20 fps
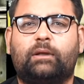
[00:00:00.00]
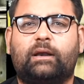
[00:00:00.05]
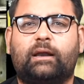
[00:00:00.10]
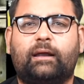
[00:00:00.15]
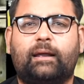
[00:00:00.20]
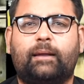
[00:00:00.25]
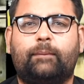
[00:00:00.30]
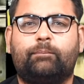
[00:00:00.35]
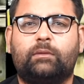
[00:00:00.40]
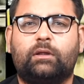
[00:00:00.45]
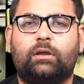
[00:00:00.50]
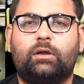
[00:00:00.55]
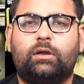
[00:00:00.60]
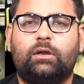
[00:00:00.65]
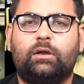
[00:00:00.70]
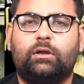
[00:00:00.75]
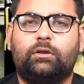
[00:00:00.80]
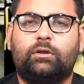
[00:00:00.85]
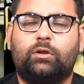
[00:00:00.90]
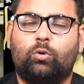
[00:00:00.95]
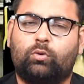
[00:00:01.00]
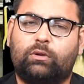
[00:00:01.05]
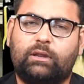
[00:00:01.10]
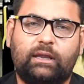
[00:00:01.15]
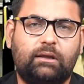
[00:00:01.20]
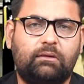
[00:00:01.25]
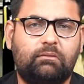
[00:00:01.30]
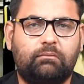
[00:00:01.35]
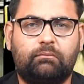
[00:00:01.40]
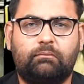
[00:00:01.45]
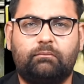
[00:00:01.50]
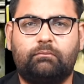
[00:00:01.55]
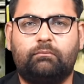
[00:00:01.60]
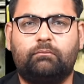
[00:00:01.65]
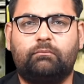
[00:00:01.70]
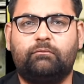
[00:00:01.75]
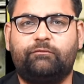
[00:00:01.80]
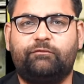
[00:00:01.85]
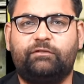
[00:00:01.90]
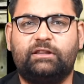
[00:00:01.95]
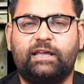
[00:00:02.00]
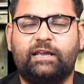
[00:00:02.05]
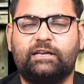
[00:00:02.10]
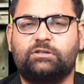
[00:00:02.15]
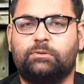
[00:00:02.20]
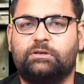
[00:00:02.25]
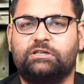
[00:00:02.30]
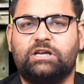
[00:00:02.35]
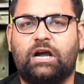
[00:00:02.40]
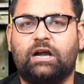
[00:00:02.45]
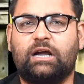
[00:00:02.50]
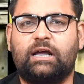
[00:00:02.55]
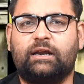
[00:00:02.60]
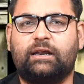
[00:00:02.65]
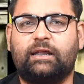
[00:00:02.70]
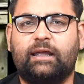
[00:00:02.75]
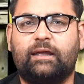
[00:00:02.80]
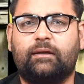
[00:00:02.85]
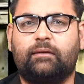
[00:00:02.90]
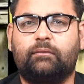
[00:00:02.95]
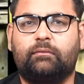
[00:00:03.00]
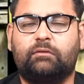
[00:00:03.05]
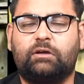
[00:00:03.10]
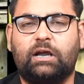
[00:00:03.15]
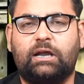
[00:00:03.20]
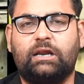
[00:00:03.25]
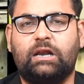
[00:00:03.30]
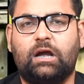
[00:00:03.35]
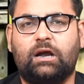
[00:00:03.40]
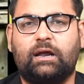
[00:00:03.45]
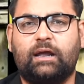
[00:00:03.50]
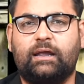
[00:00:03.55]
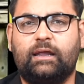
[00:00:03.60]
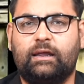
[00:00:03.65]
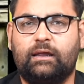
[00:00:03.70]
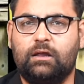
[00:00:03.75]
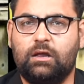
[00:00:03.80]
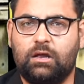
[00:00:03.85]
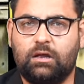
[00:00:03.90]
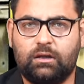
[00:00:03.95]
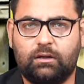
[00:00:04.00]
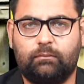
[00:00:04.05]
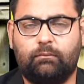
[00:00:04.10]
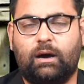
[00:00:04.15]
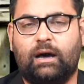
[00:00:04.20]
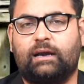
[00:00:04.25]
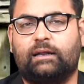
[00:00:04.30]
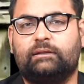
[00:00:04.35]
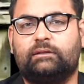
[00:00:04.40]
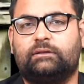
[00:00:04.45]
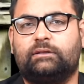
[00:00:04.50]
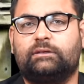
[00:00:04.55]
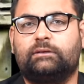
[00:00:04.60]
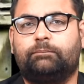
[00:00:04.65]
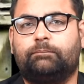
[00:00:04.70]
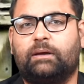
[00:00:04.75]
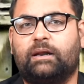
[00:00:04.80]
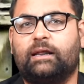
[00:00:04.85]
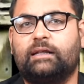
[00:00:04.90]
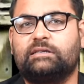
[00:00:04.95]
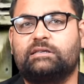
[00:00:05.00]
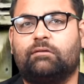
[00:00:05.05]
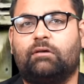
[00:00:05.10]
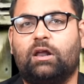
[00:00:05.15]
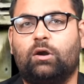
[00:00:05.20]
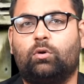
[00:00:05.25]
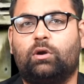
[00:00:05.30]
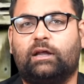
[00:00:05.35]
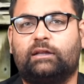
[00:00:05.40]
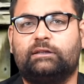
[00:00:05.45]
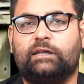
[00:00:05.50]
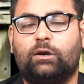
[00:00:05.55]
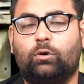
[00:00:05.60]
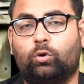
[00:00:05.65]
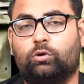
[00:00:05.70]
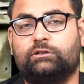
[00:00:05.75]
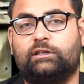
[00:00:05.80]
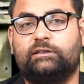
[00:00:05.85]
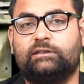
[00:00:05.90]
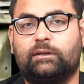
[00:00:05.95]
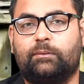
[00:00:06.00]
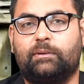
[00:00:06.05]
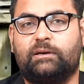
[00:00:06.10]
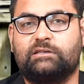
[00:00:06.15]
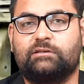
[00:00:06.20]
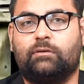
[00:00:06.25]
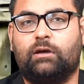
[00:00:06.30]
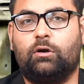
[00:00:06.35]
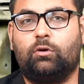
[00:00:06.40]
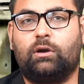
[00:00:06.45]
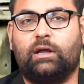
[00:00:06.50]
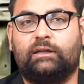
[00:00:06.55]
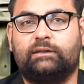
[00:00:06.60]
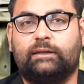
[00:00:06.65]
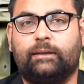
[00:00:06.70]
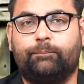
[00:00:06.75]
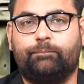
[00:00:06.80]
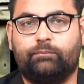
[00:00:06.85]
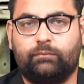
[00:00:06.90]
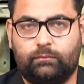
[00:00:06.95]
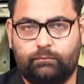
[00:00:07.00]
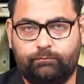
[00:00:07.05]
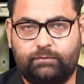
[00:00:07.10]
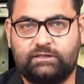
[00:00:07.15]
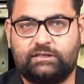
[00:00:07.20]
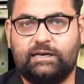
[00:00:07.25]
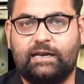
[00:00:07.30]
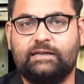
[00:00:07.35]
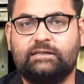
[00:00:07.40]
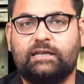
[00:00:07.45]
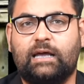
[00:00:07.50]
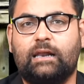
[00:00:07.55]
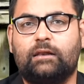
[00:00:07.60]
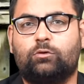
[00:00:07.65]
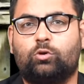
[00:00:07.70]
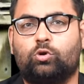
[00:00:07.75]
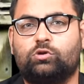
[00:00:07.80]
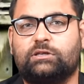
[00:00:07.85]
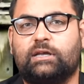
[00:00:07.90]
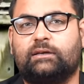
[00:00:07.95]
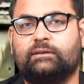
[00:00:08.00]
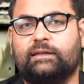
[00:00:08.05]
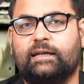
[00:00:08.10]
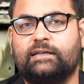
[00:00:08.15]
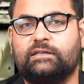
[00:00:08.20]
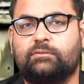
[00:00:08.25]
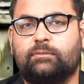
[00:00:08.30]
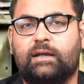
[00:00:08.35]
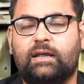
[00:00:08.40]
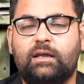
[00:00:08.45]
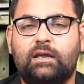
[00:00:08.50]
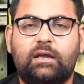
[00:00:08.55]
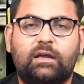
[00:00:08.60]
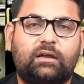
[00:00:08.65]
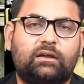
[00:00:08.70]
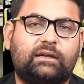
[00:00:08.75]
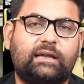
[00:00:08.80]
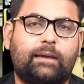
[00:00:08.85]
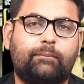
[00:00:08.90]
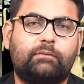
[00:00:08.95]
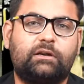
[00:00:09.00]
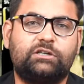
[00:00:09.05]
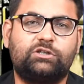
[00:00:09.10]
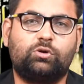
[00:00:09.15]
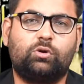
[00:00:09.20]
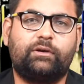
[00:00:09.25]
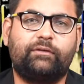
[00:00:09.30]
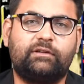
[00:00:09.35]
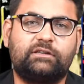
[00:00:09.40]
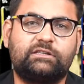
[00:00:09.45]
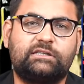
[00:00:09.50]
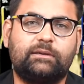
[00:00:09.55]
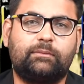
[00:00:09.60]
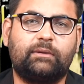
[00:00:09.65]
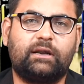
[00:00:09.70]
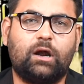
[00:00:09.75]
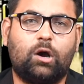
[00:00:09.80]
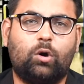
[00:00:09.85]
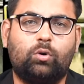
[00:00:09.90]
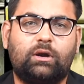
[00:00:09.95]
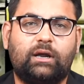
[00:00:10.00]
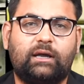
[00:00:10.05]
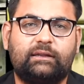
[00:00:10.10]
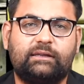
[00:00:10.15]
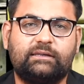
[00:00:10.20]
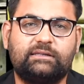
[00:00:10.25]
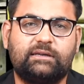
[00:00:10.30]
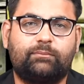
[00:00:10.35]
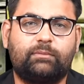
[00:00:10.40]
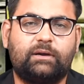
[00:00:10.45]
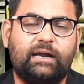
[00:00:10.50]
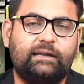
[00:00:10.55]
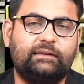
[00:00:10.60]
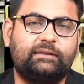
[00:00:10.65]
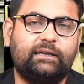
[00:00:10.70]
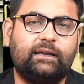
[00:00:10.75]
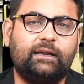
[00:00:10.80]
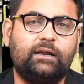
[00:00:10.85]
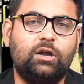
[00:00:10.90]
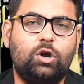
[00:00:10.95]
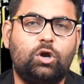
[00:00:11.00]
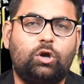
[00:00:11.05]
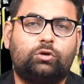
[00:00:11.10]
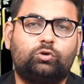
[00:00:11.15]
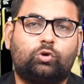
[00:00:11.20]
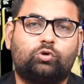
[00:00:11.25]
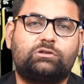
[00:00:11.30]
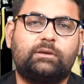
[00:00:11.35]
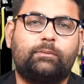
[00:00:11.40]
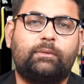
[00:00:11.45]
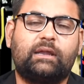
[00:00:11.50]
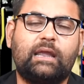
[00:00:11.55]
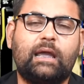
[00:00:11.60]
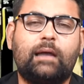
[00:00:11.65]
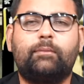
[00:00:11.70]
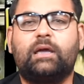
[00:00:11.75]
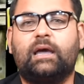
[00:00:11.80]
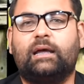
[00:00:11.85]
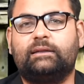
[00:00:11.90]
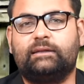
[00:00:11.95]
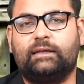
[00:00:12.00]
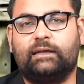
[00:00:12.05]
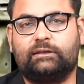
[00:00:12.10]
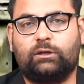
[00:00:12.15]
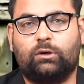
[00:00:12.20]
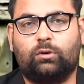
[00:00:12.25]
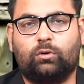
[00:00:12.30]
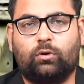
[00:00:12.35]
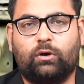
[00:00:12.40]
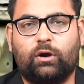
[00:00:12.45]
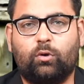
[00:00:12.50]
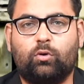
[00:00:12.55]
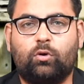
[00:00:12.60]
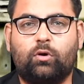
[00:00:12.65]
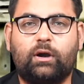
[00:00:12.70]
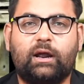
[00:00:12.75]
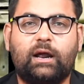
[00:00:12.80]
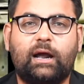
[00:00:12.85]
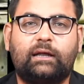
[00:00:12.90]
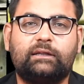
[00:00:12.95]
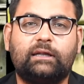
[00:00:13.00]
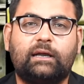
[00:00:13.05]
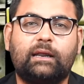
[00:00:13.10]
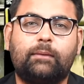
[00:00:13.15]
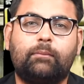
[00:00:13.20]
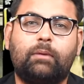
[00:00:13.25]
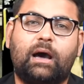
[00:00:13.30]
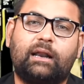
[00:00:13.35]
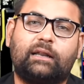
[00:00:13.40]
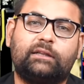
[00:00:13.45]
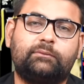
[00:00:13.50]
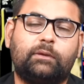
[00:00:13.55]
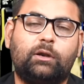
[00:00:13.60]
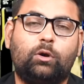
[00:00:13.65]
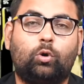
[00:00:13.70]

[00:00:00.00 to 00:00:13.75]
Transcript: में रहे हैं क्योंकि विदेश में जाकर के कहीं ना कहीं भारत पर ही सवाल उठाते हैं लोकतंत्र पर सवाल उठाते हैं पिछले ही साल 2023 में कैम्ब्रिज यूनिवर्सिटी में राहुल गांधी जब गए थे तो उस समय क्या बयान दिया था उन्होंने उन्होंने कहा था कि भारत में